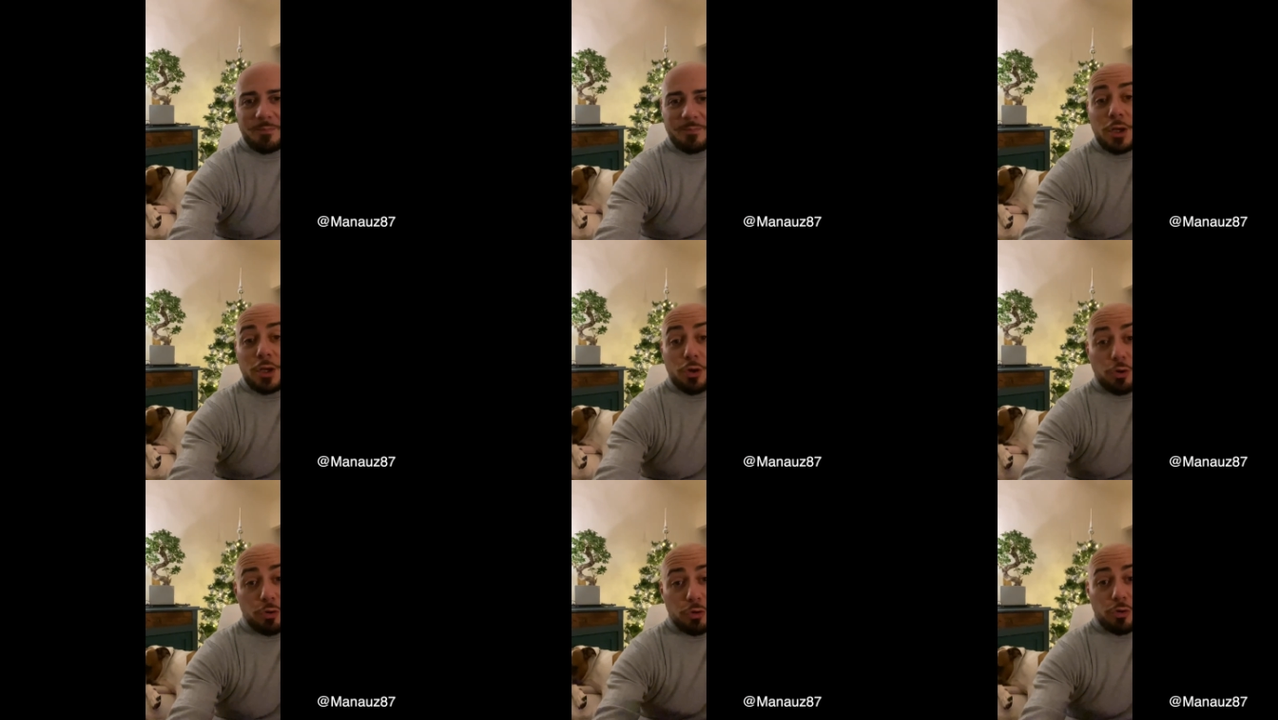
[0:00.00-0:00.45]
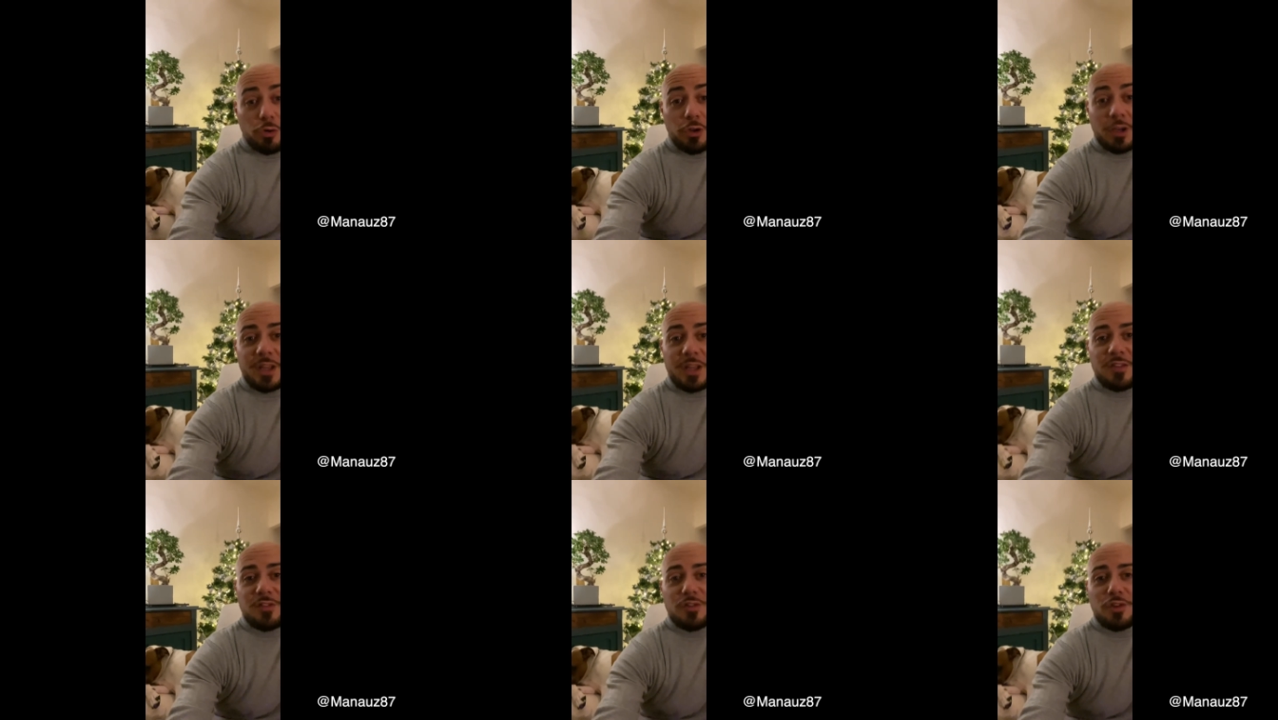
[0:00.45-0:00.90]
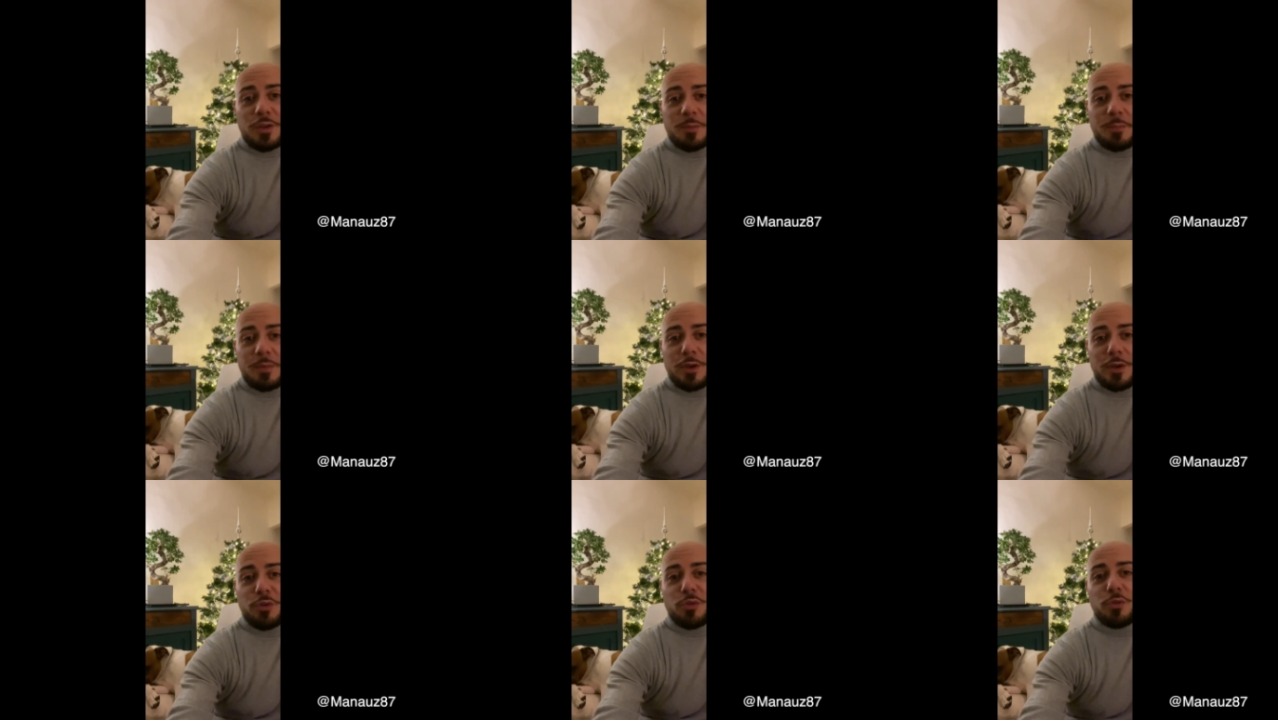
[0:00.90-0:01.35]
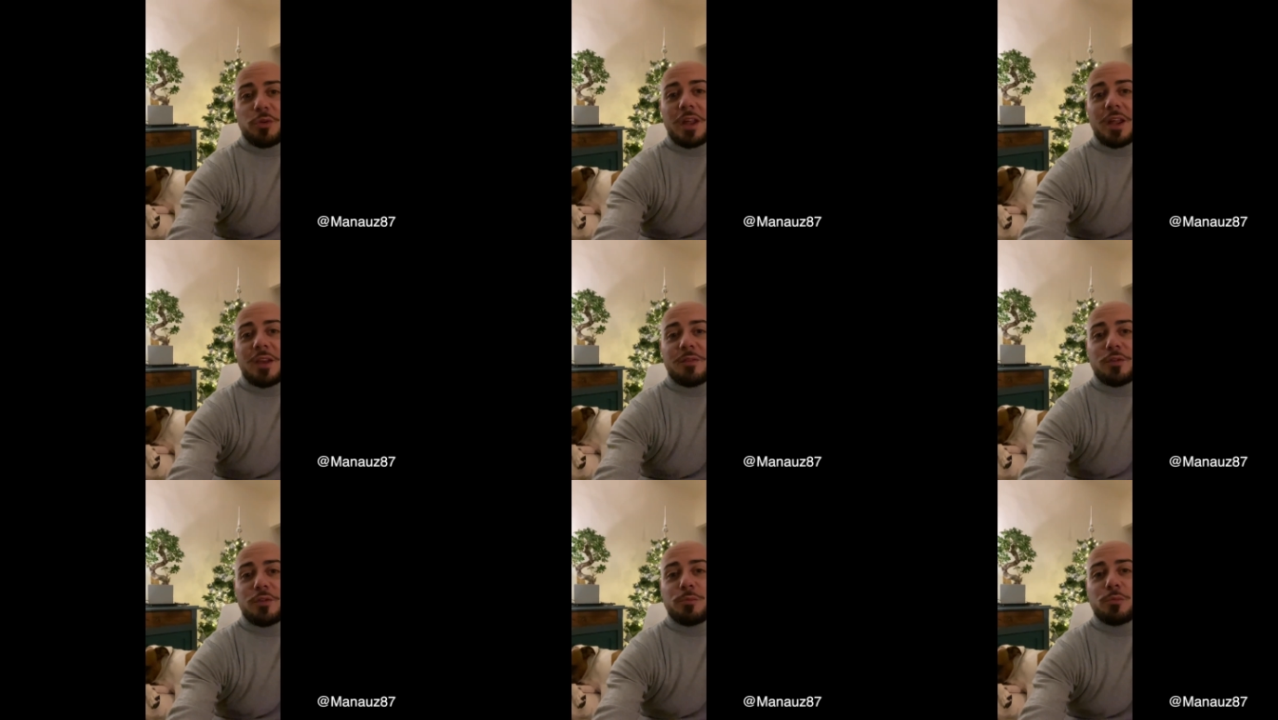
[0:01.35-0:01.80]
Colgo l'occasione per
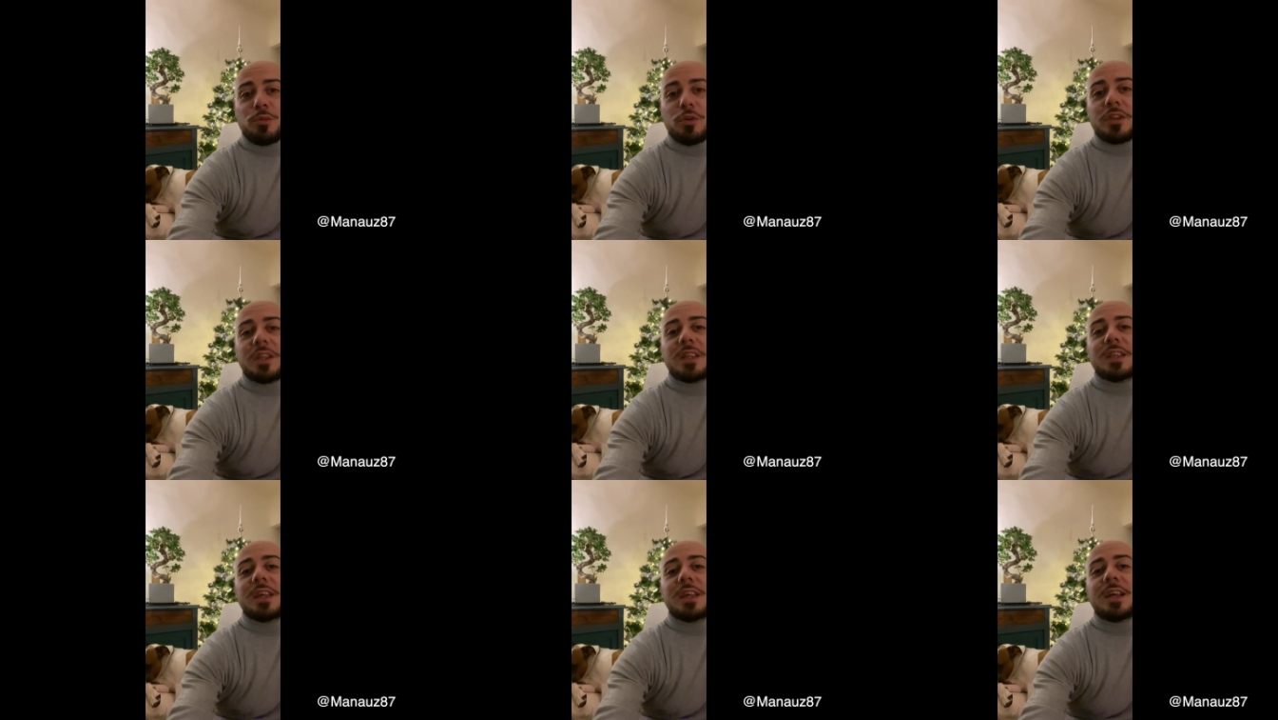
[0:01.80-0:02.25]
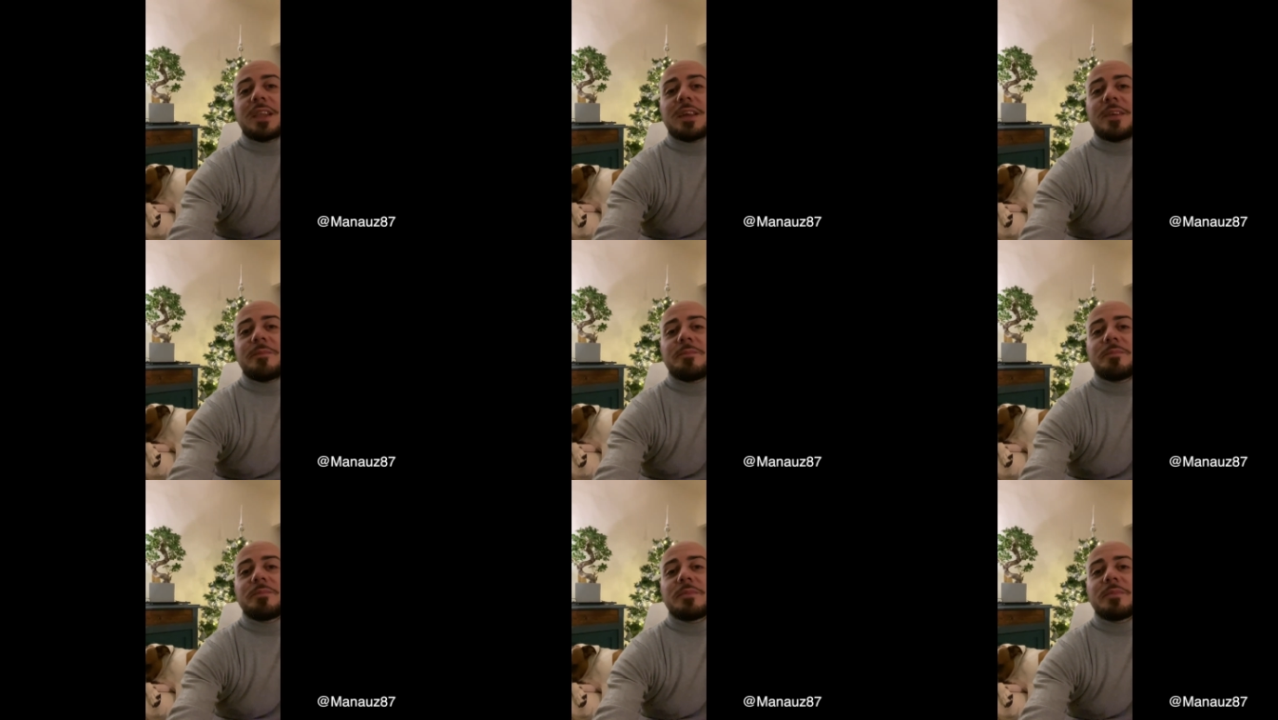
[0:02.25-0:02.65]
augurarvi un buon Natale